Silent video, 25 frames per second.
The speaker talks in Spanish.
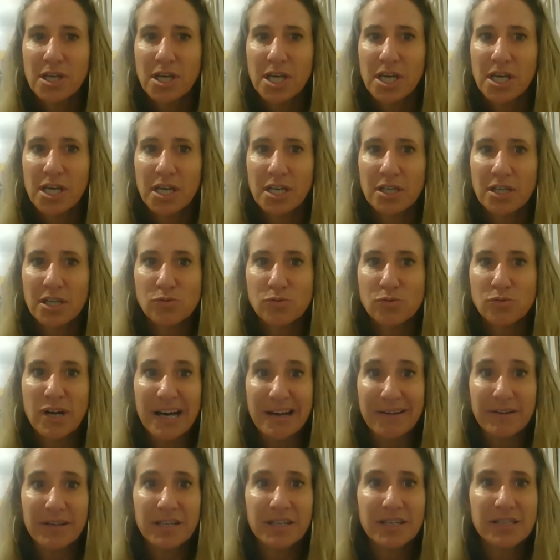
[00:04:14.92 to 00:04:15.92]
eh, sus
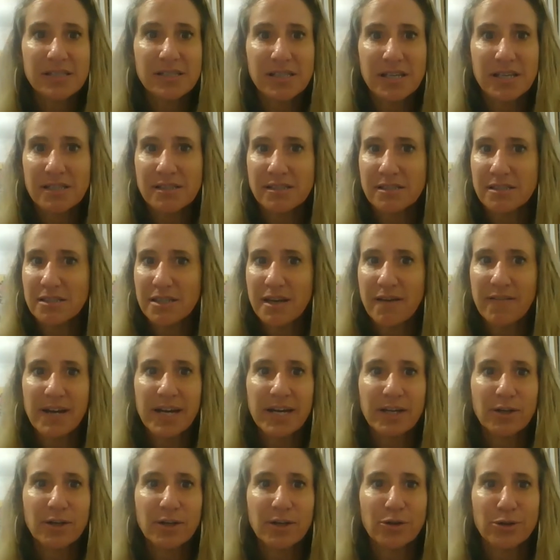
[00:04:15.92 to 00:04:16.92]
cabezas y
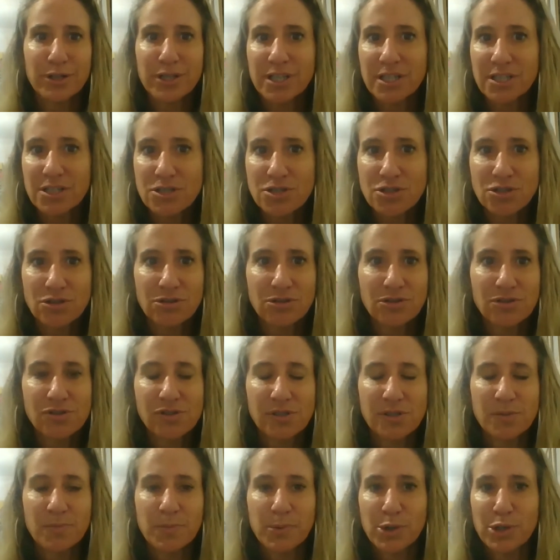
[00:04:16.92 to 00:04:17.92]
hablar con ellos
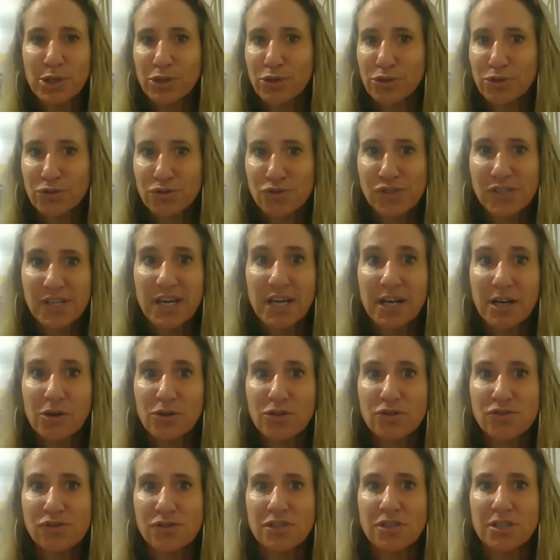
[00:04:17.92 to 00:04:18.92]
y poder
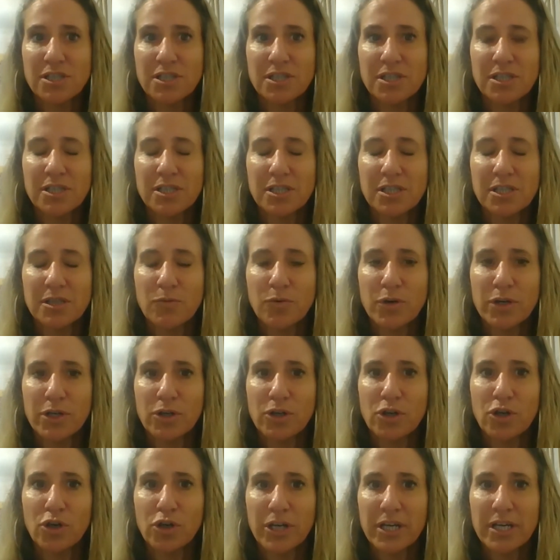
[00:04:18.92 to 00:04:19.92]
conocerlos y,
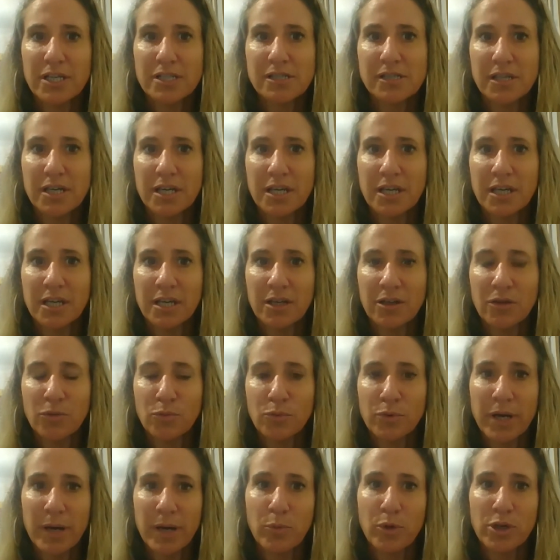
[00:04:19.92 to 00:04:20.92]
bueno, lo que es eh,
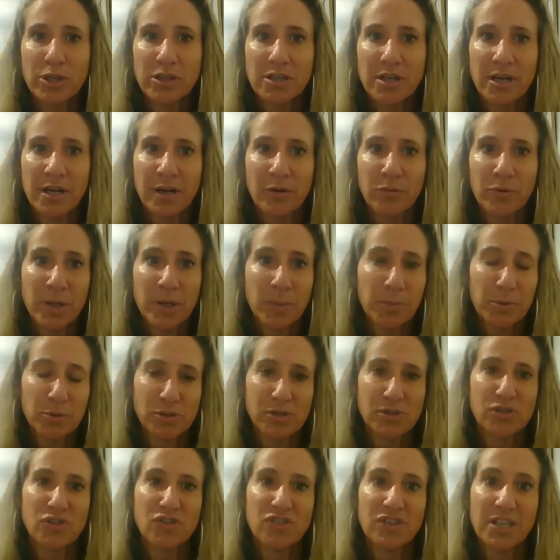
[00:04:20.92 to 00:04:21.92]
una muestra, una
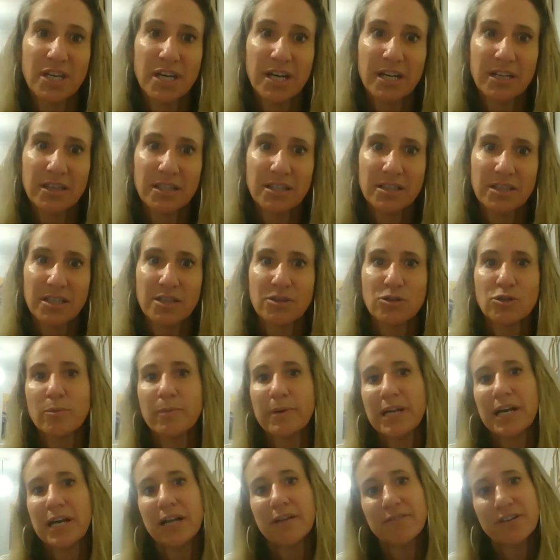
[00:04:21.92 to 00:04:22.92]
exposición de arte tanto
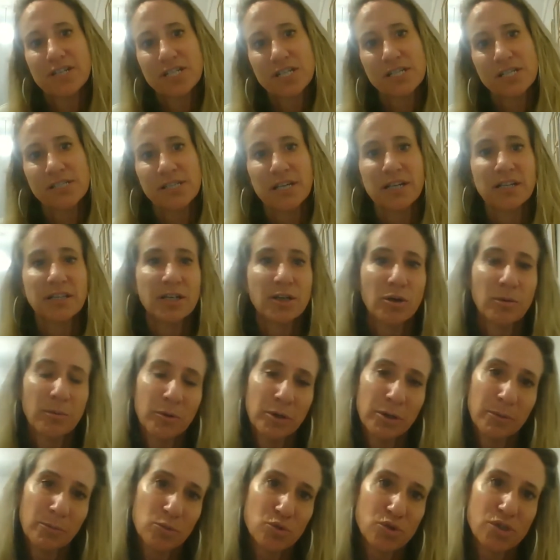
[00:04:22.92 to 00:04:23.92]
para el Bellas Artes
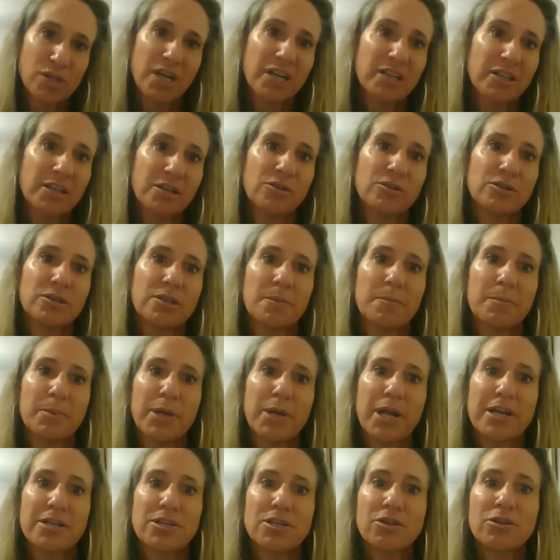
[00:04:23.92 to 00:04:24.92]
como el Museo de Arte
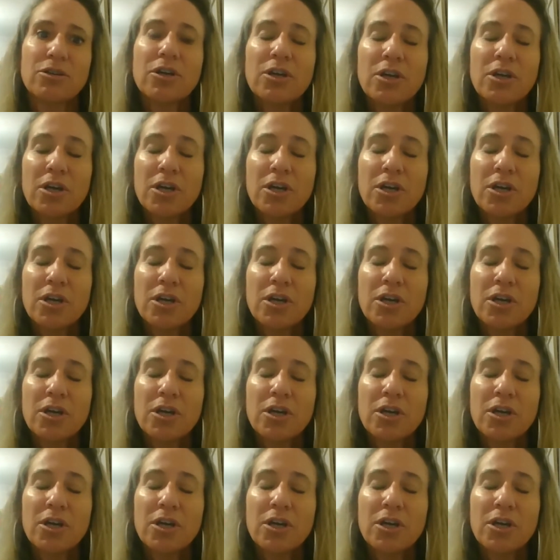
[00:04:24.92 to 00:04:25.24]
Contemporáneo